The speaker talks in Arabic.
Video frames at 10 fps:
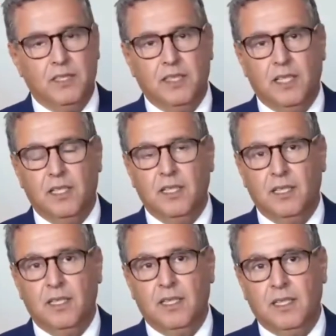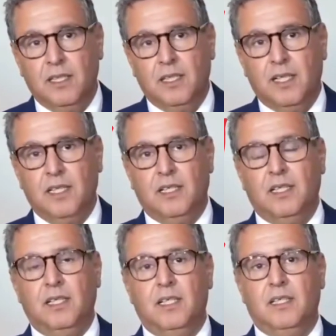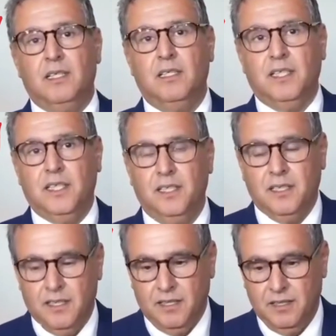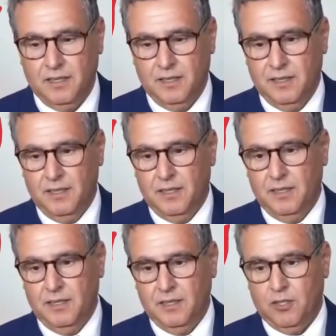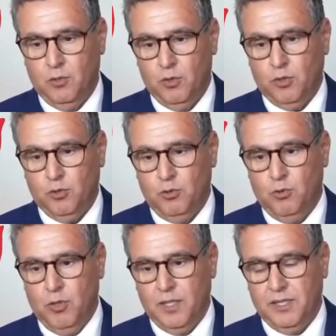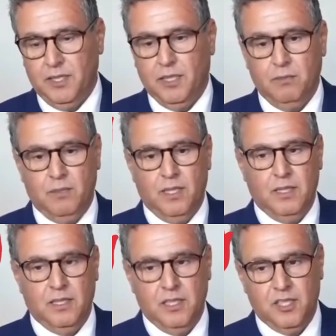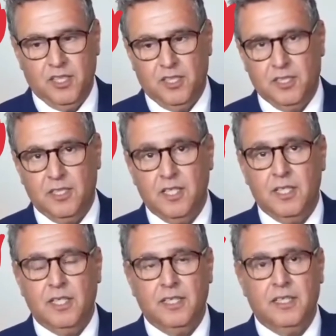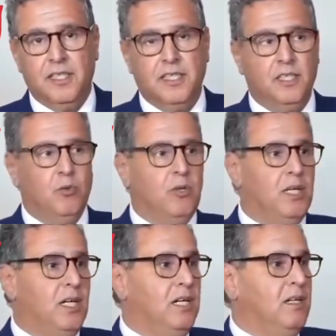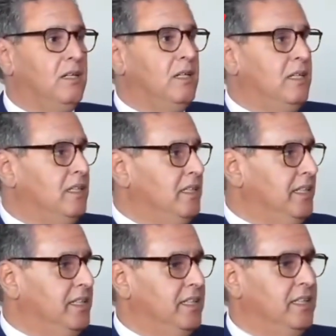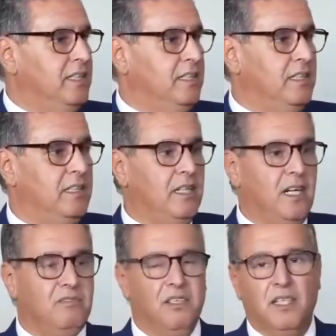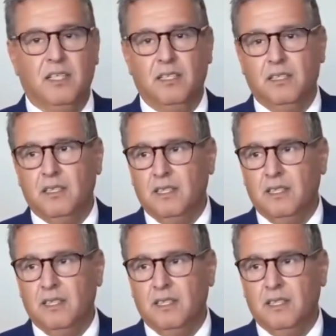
ديال هذا آه، آه، يعني آه، التوجه وهذا النظام الجديد اذا هذه كلها يعني آه، افاق